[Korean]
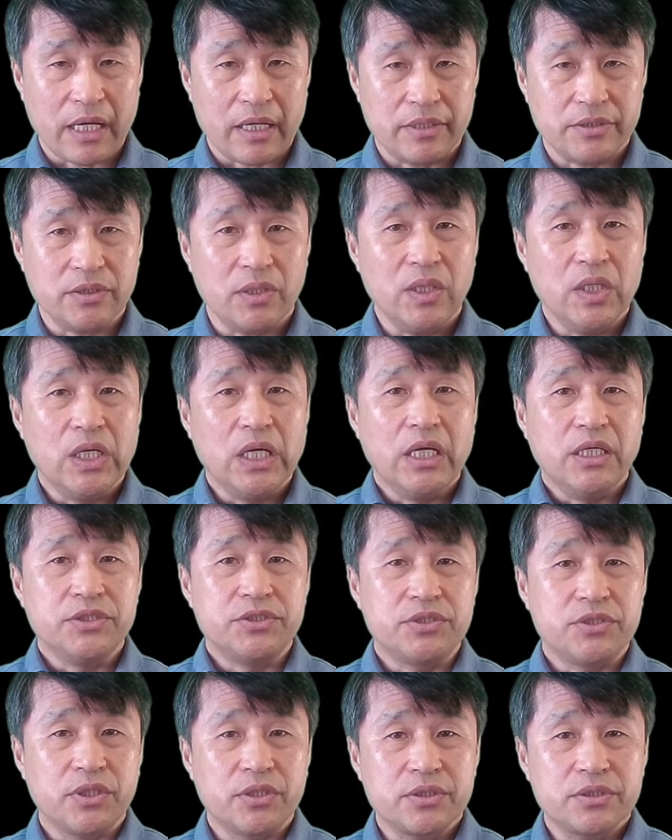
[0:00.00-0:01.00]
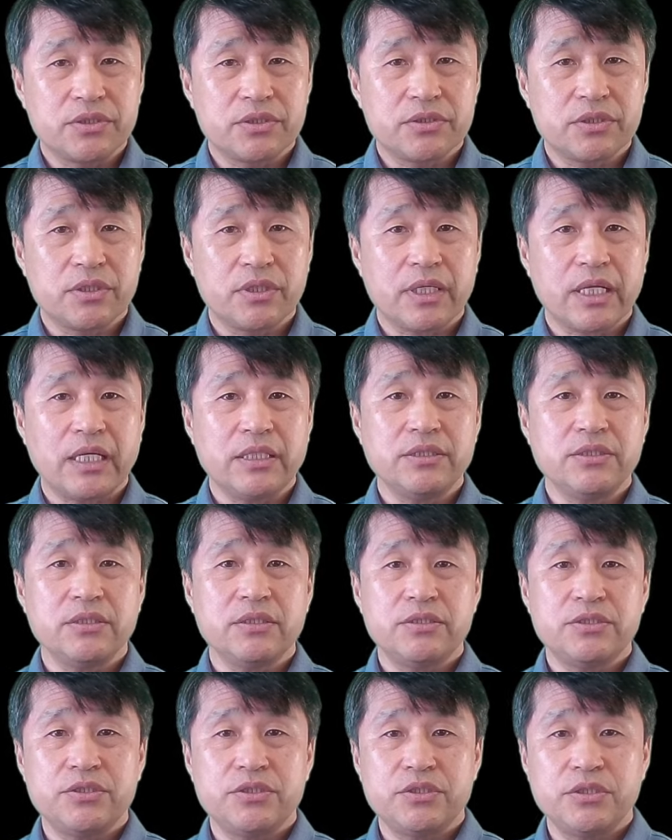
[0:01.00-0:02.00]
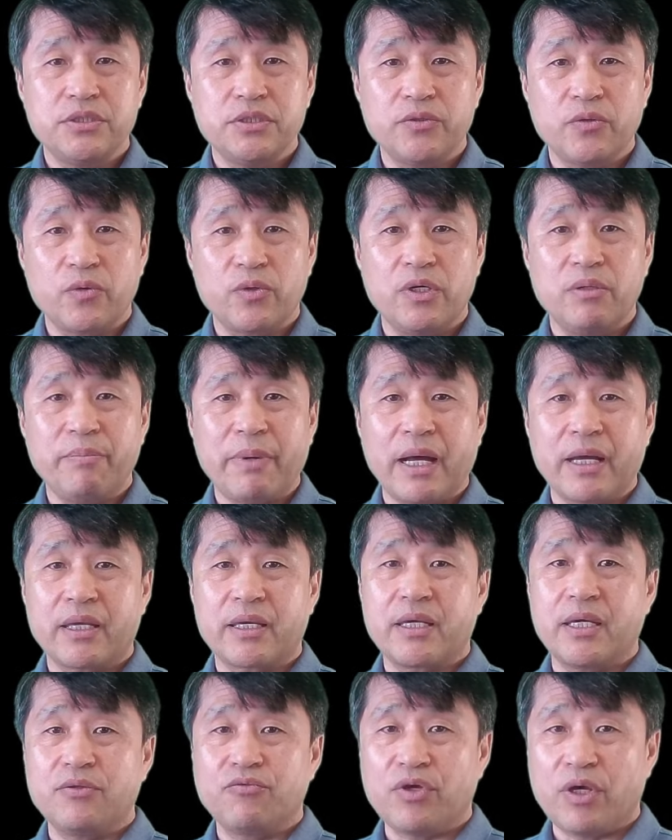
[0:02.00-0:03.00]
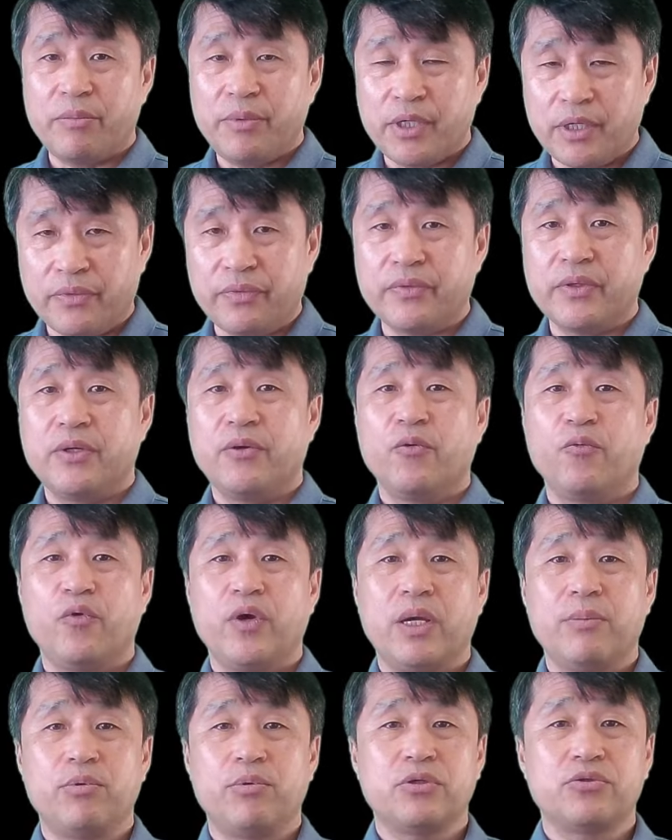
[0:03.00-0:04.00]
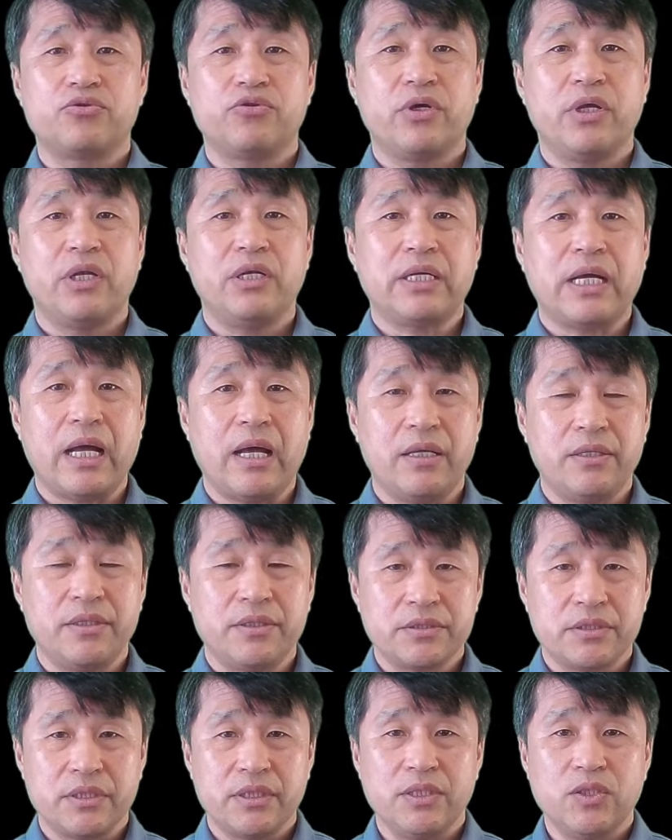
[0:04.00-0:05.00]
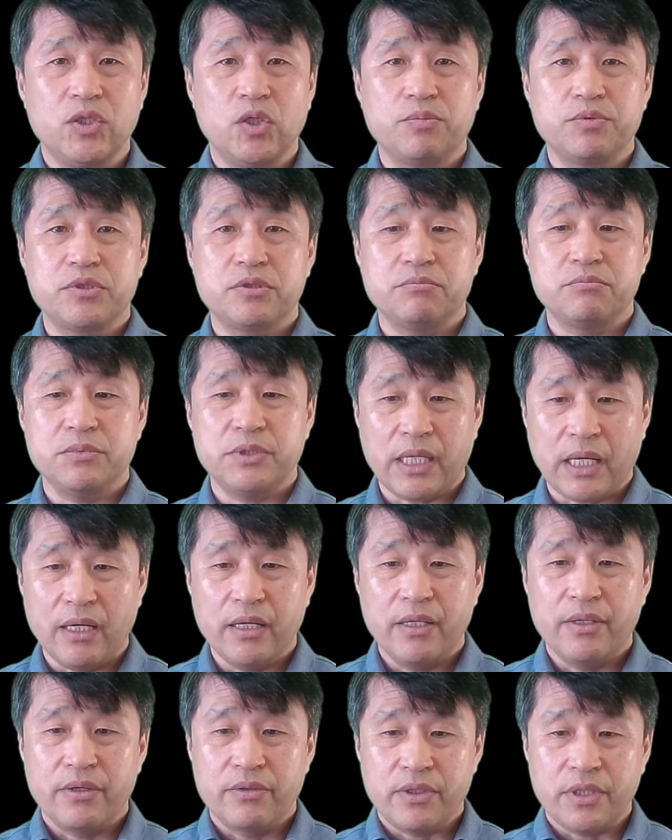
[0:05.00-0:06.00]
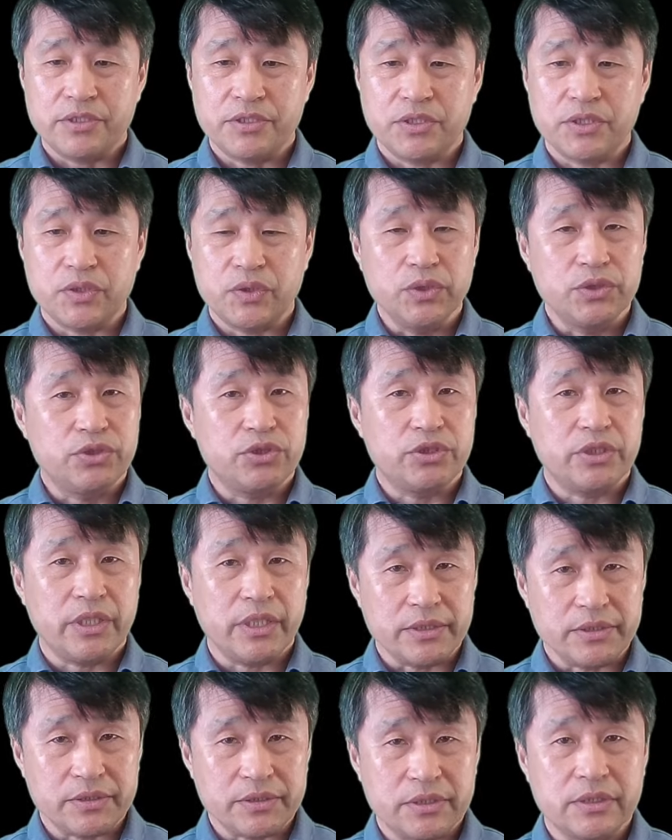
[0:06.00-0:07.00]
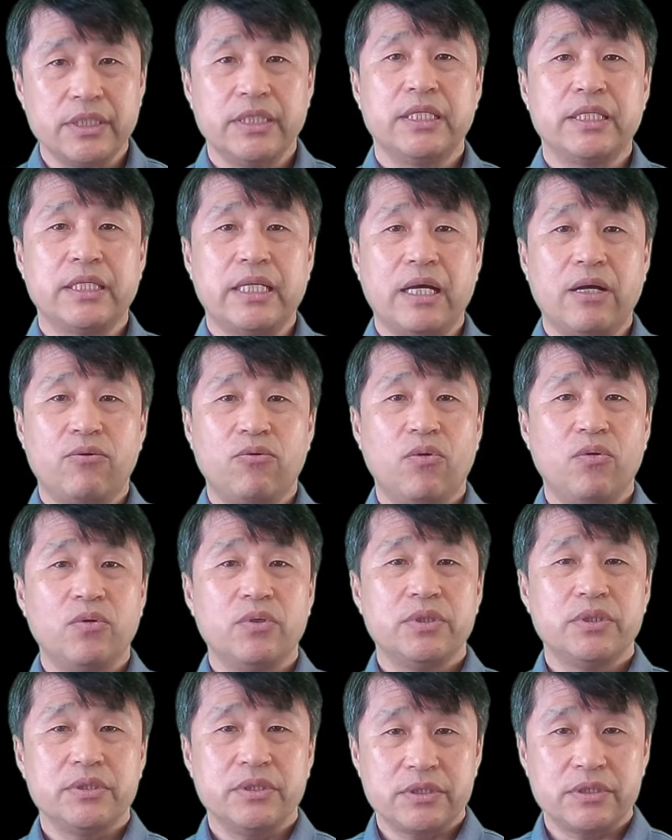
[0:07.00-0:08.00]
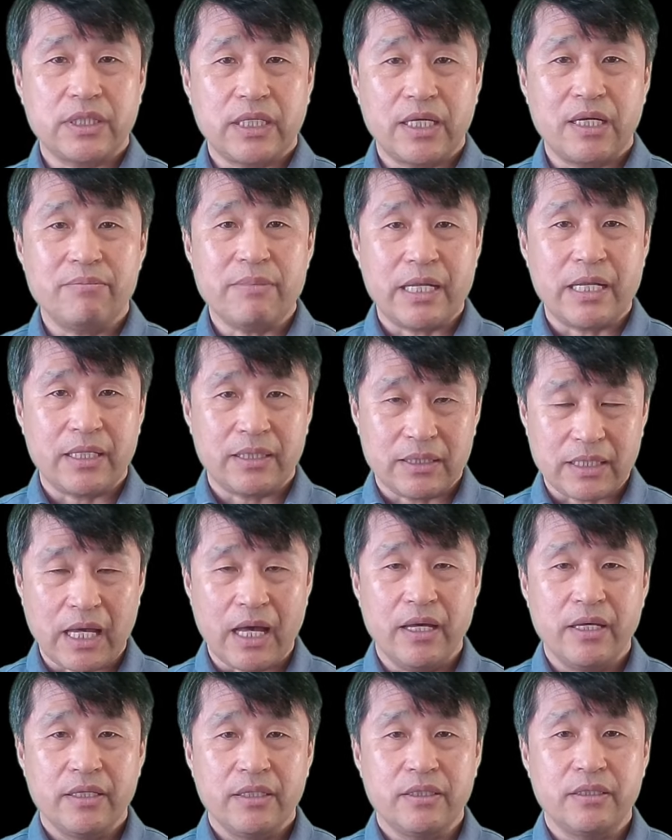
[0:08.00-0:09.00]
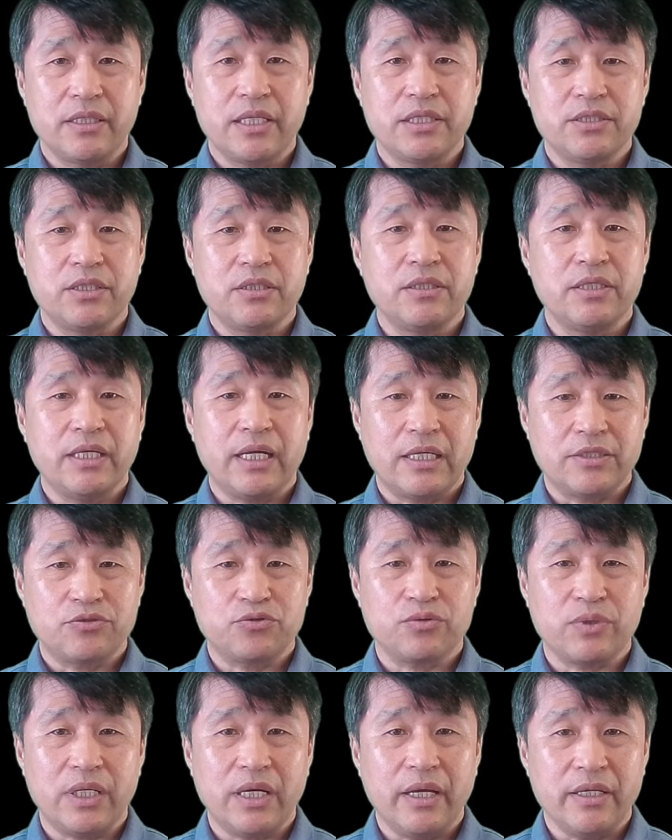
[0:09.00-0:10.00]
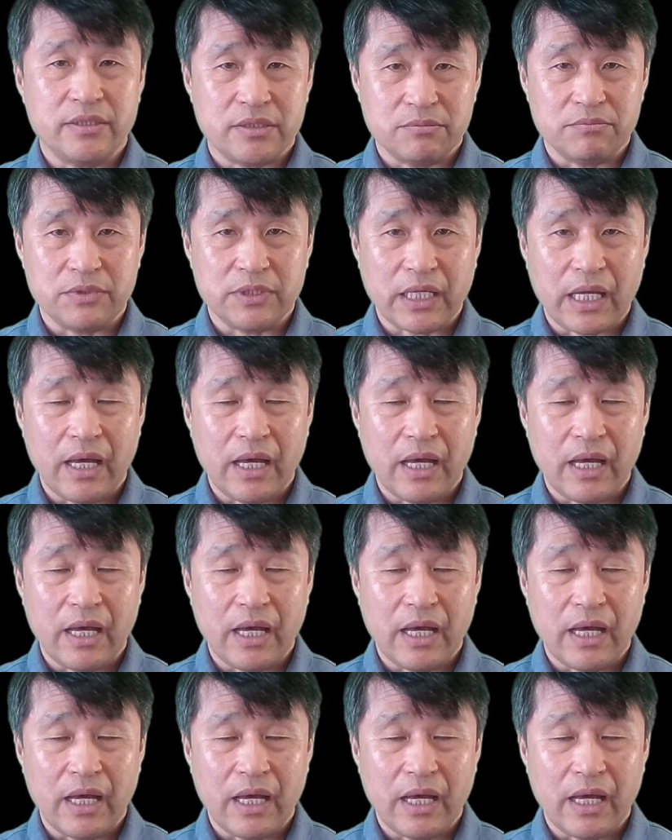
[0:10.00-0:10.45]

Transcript: 그래서 적절한 치료를 받게 되면 회복될 가능성이 높습니다. There's a good chance 라고 의사가 말했다. 이렇게 정리할 수가 있습니다.